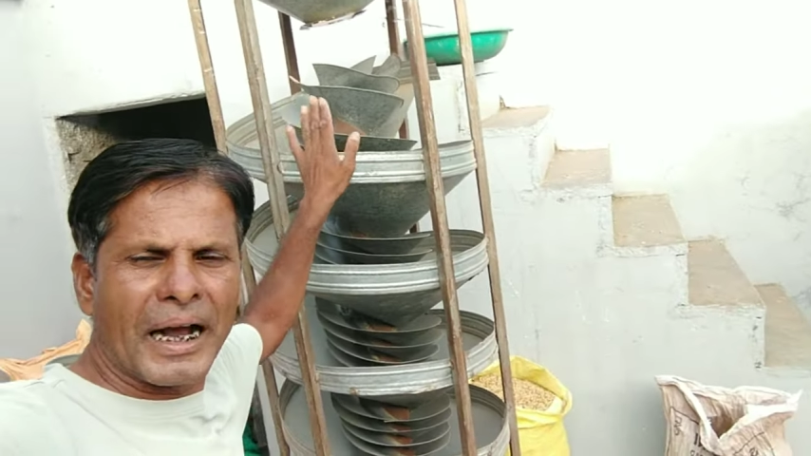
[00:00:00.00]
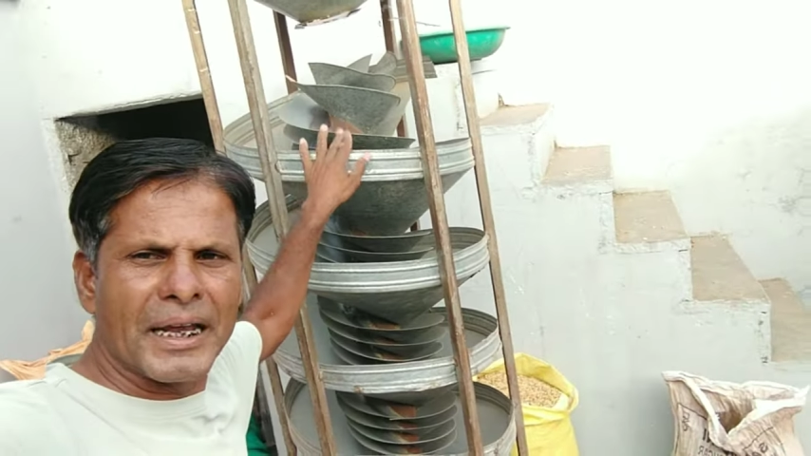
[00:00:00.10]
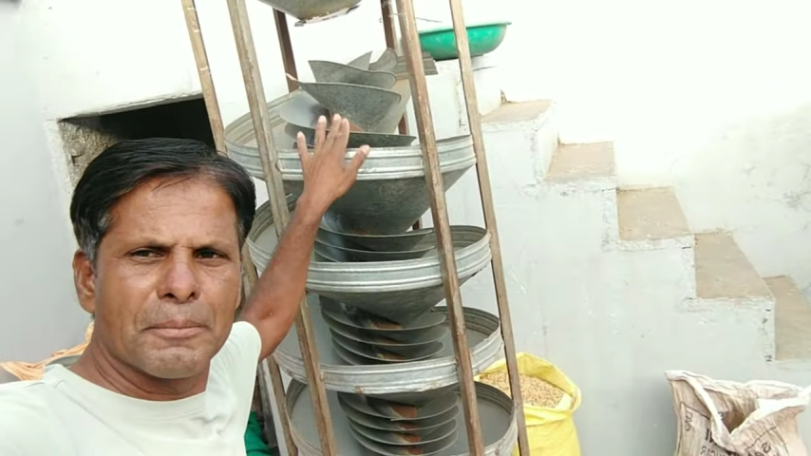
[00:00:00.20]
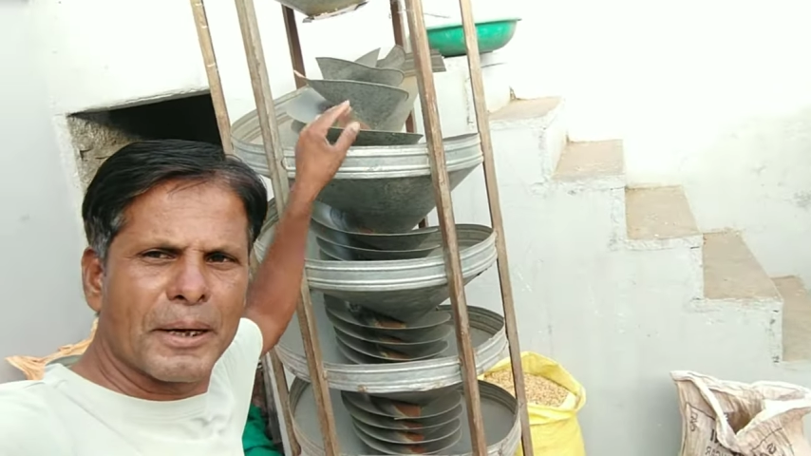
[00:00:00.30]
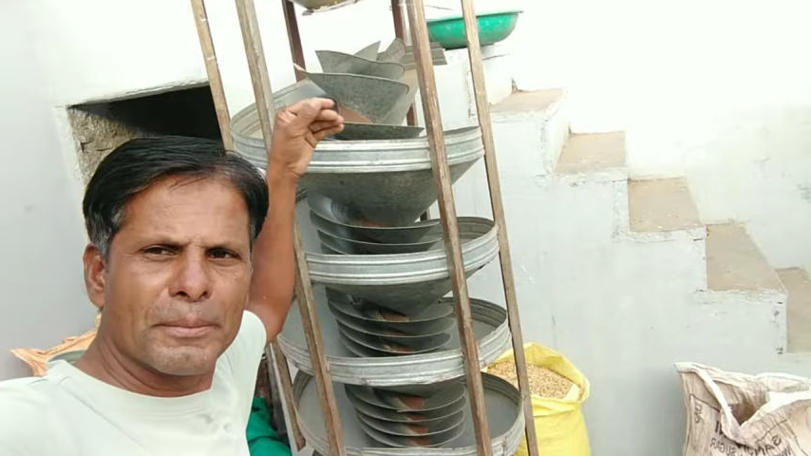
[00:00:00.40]

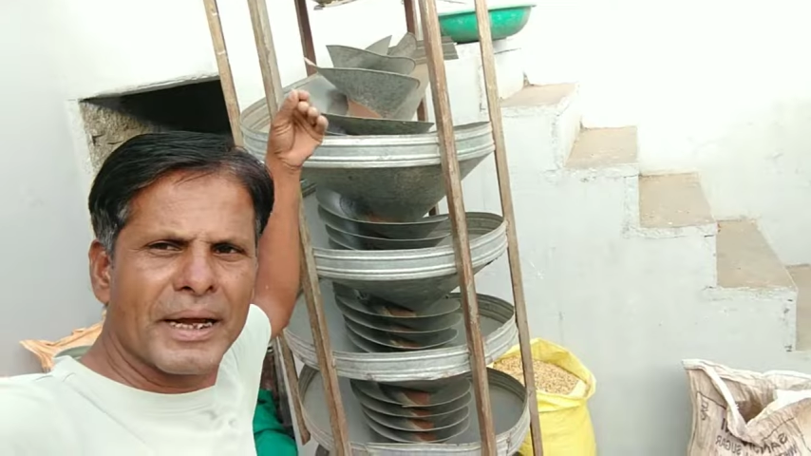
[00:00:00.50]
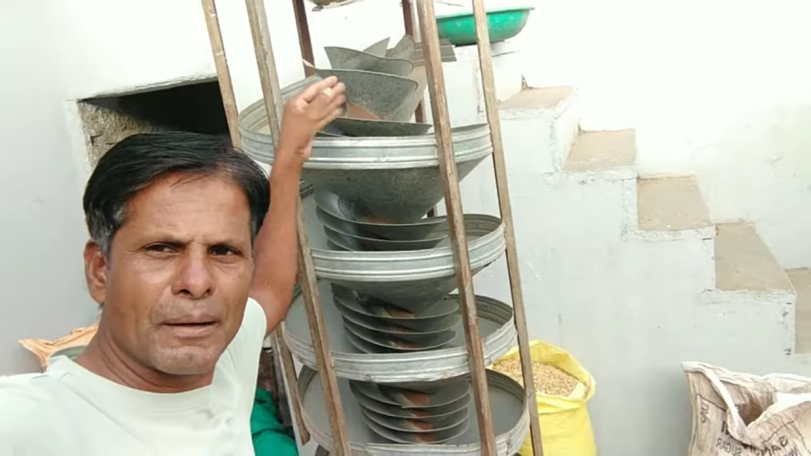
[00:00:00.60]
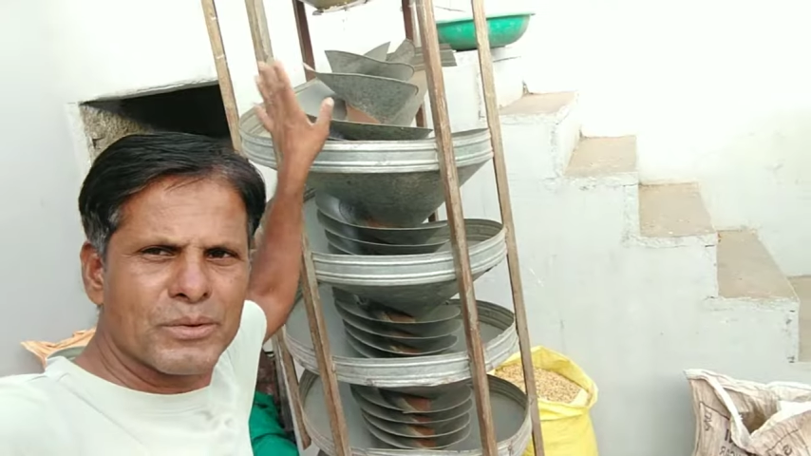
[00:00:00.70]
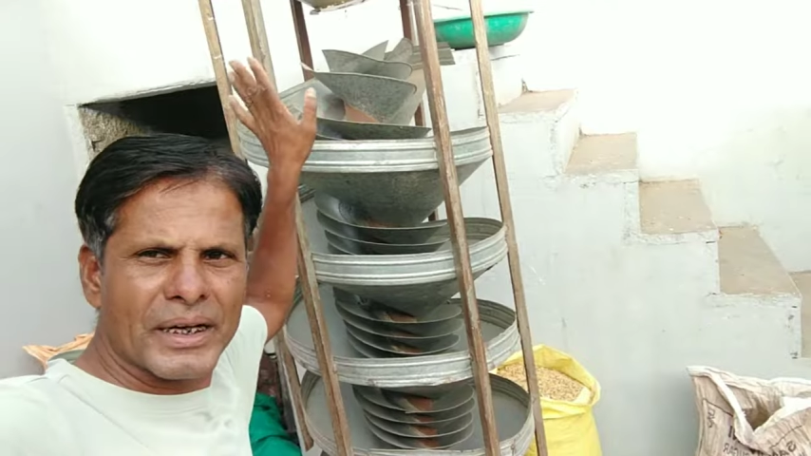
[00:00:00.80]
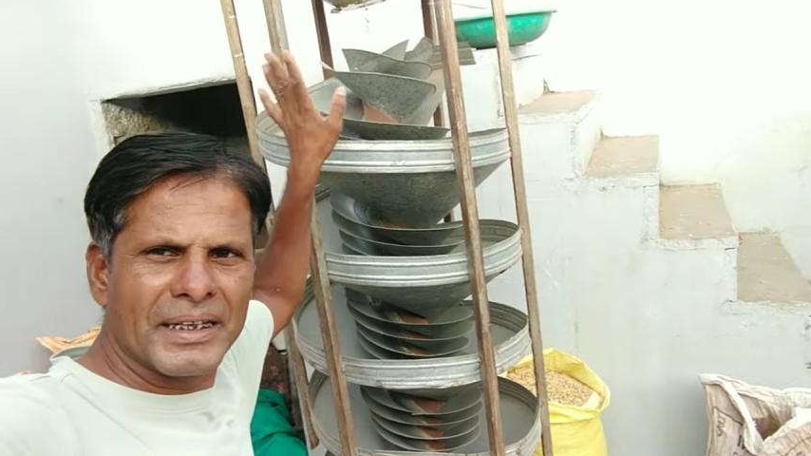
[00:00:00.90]
कहीं पर भी
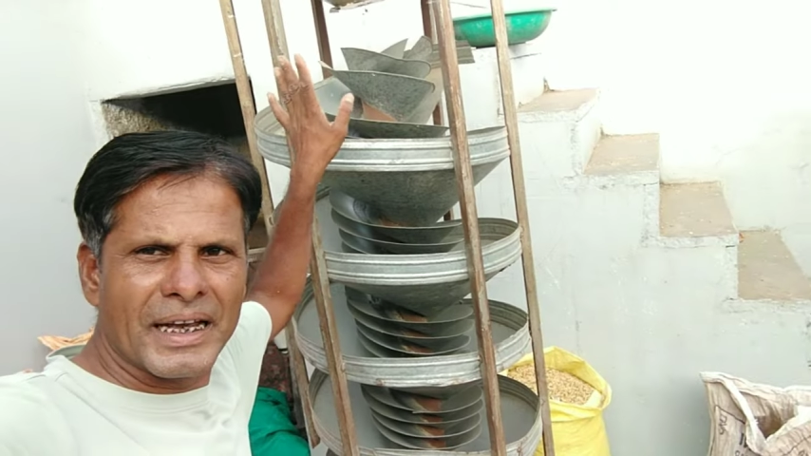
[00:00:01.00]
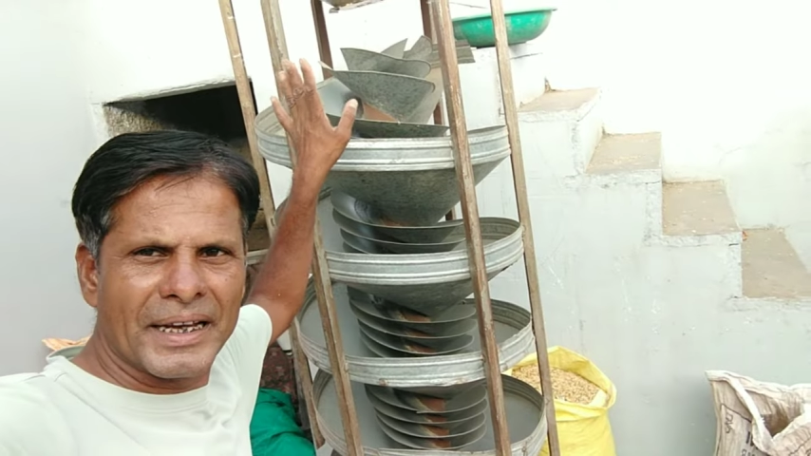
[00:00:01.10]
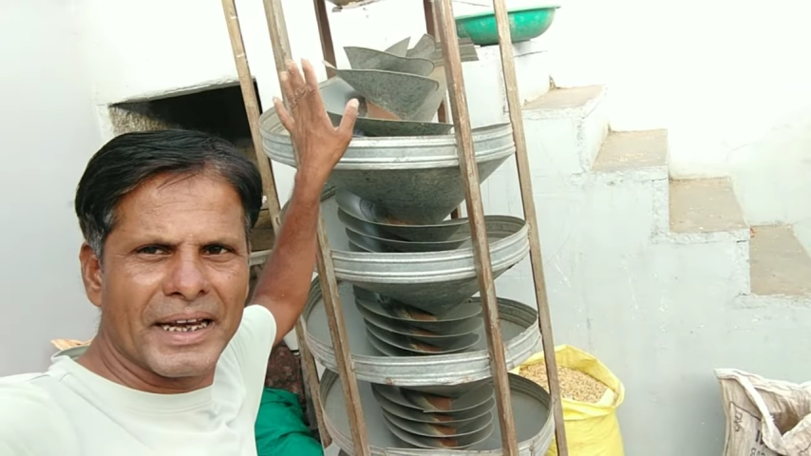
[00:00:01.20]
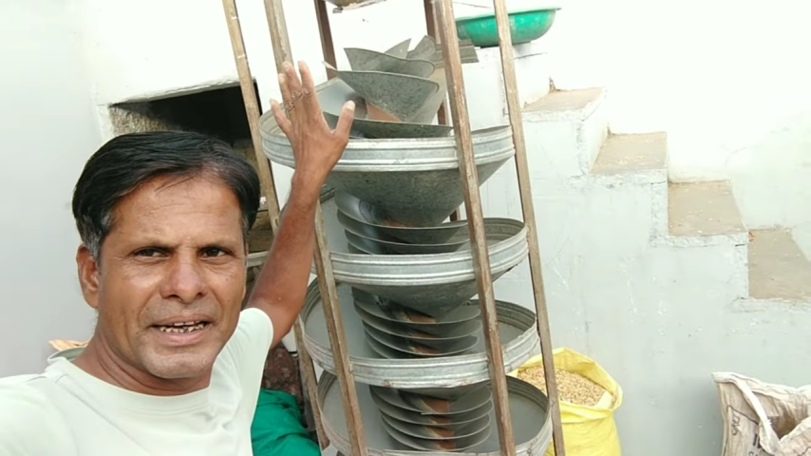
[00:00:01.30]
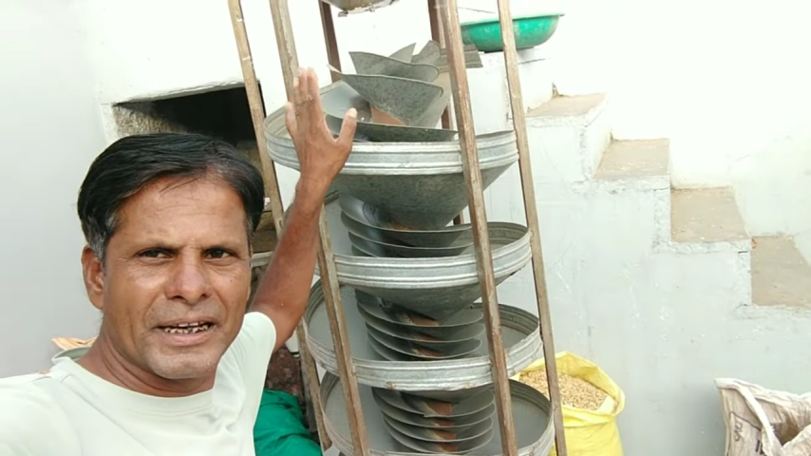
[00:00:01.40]
आप चले जाइए